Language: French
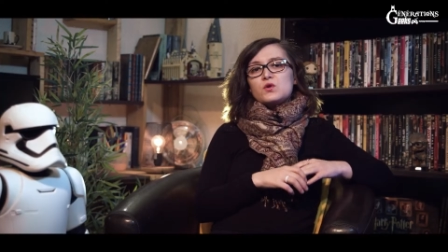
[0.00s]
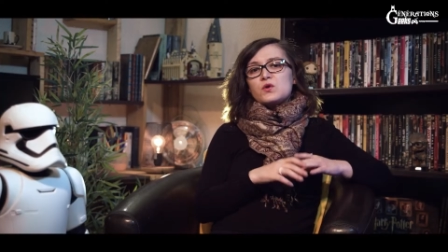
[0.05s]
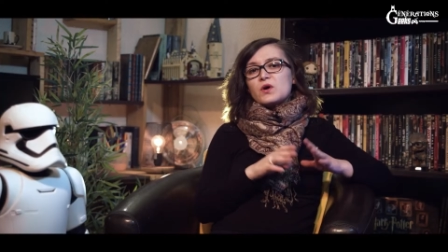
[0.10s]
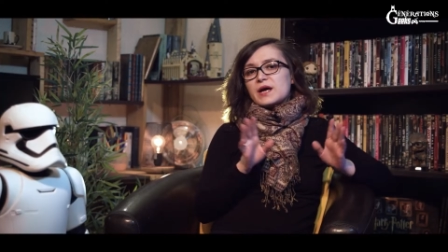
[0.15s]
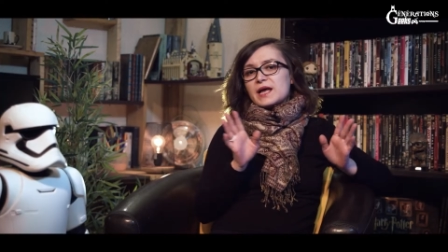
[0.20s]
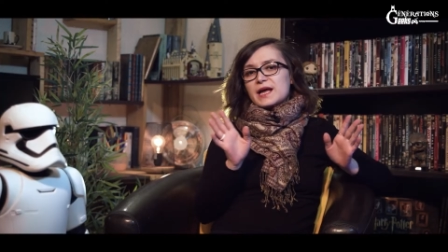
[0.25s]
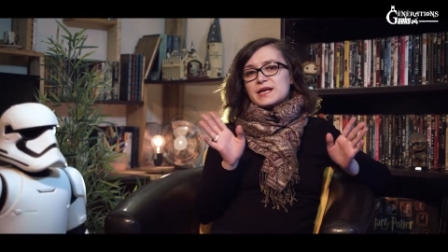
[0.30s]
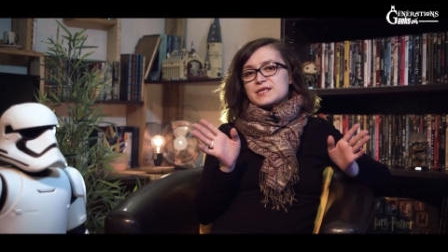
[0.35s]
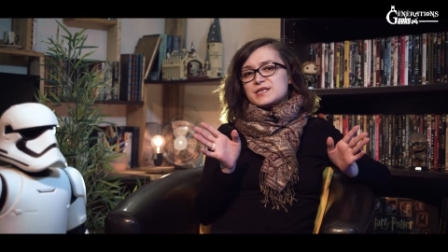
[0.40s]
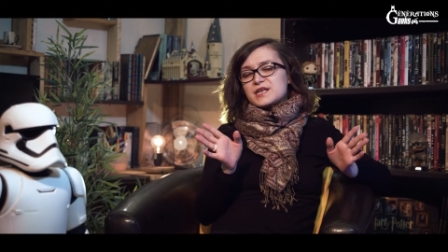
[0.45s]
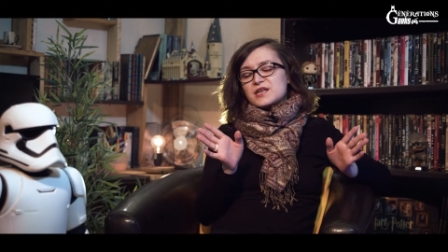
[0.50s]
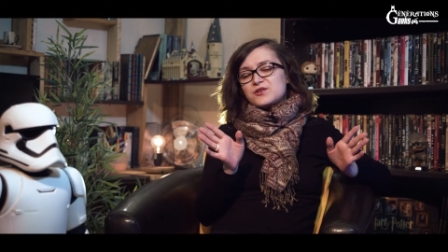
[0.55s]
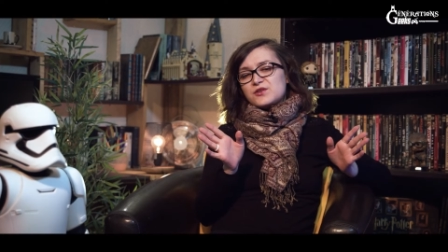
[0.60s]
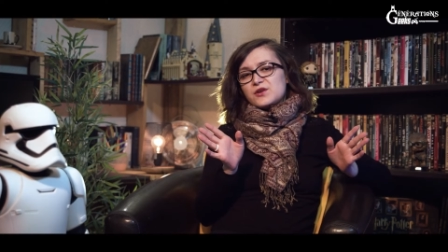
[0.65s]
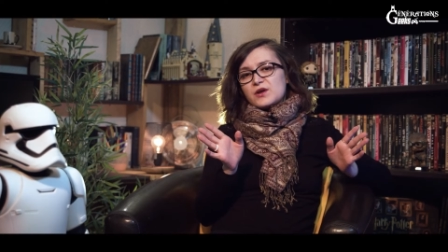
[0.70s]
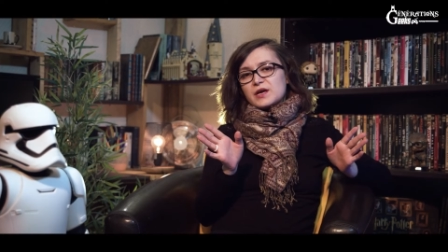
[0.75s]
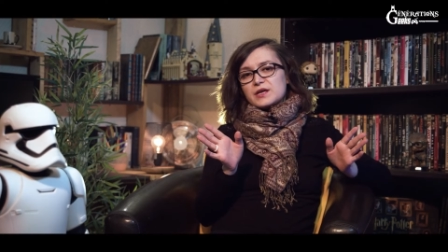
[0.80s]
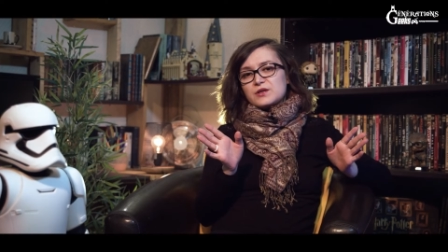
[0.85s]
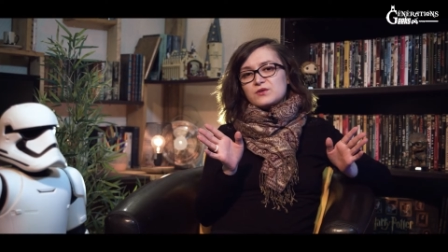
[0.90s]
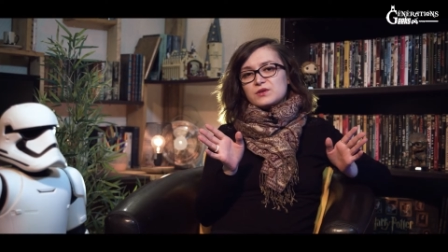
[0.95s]
Le
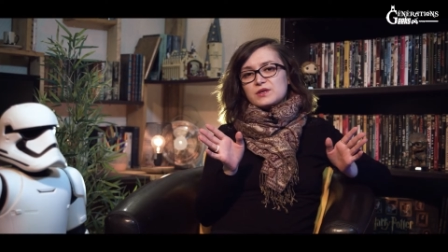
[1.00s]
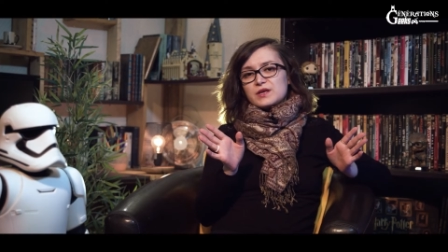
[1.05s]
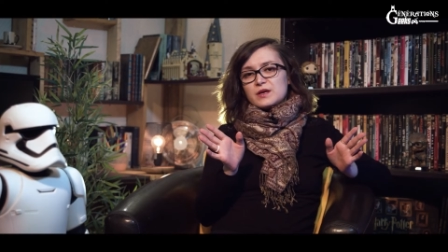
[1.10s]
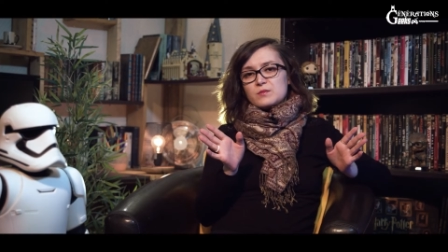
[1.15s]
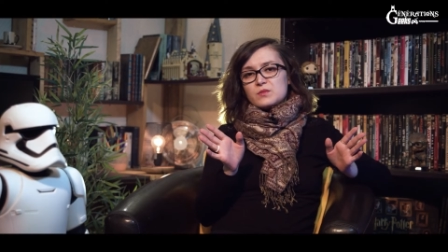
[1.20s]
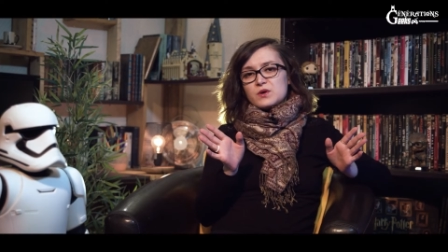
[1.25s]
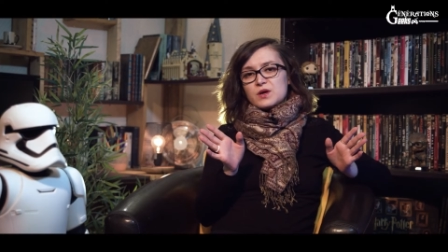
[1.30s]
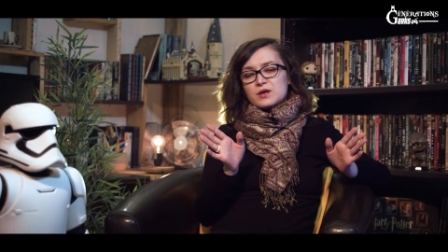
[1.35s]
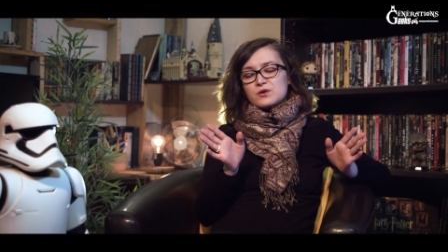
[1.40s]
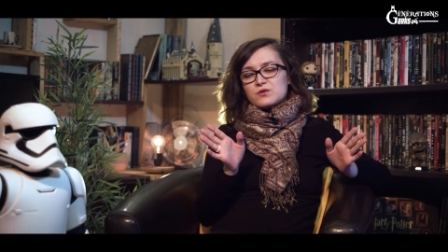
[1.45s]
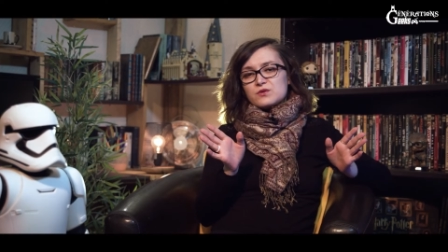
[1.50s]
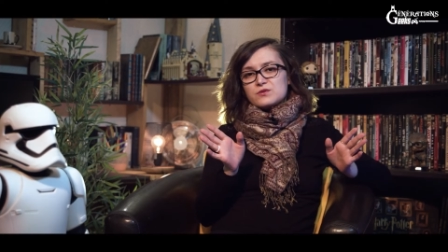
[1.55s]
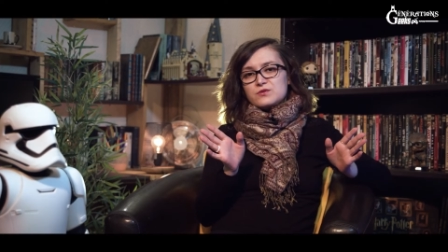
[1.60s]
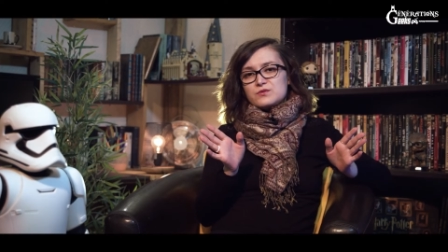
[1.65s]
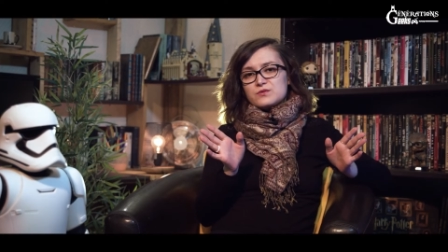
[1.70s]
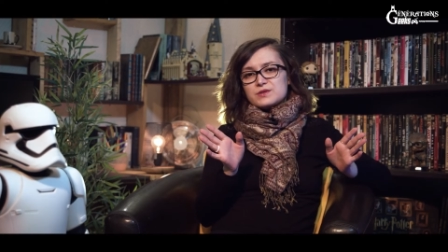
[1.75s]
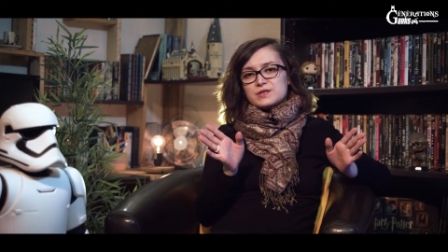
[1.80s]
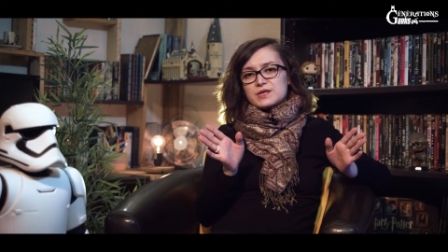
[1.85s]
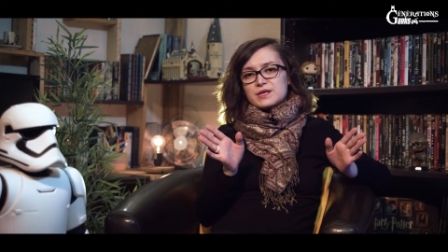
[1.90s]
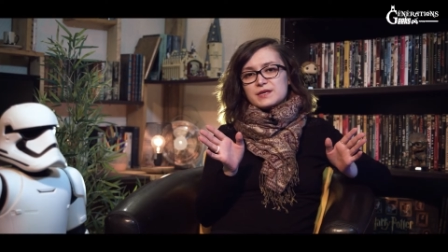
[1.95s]
réalisateur est totalement
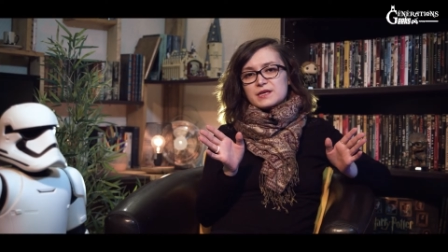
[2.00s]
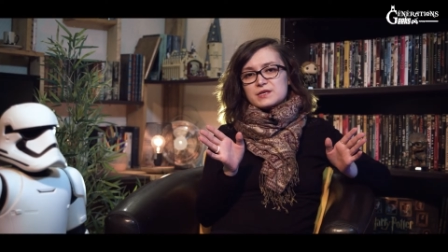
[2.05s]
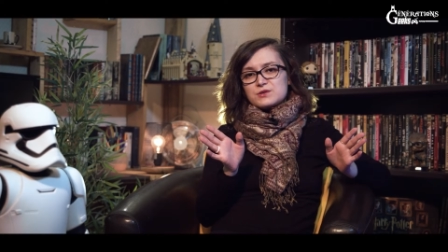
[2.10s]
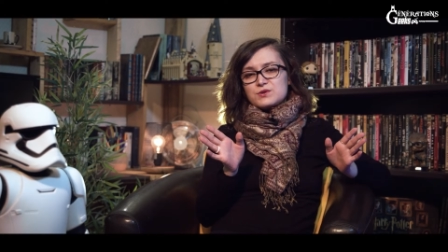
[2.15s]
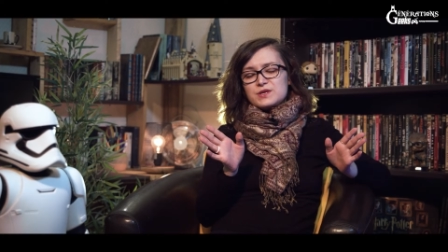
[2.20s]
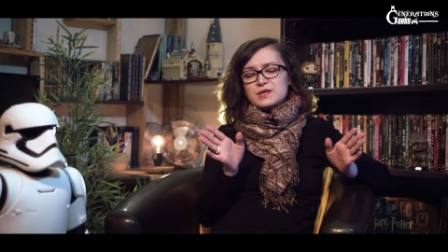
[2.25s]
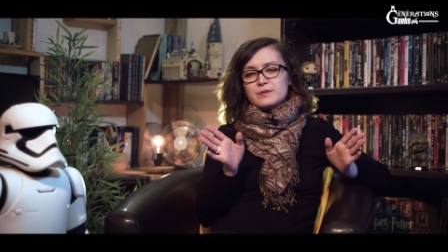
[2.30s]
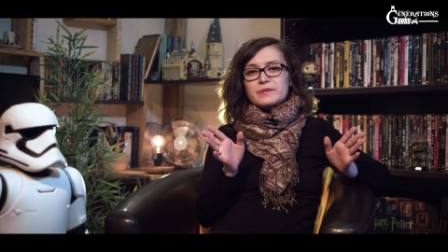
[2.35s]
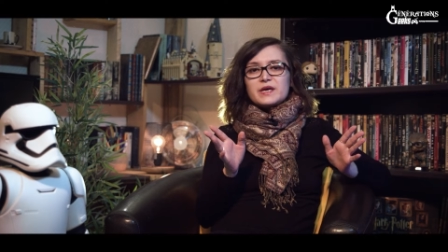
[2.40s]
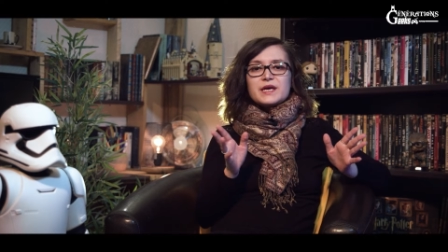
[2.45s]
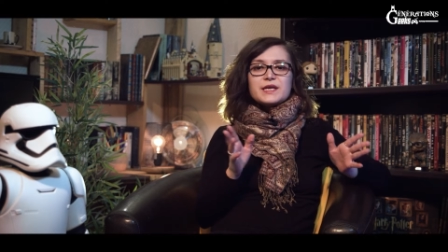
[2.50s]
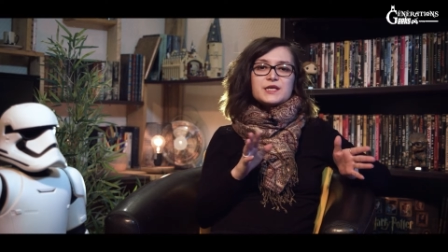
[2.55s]
inconnu aux États-Unis mais